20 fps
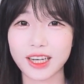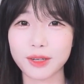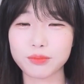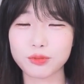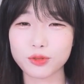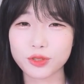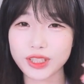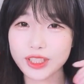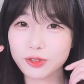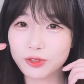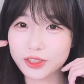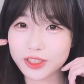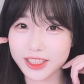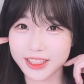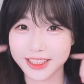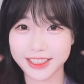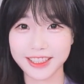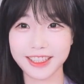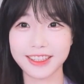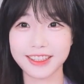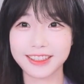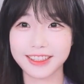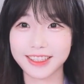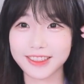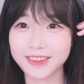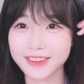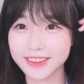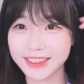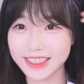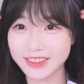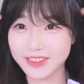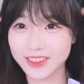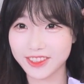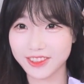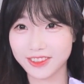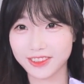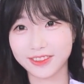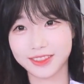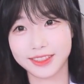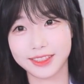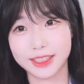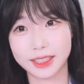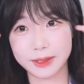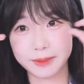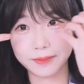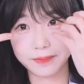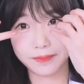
아 부기우기인가? 이런 이름이었던 것 같아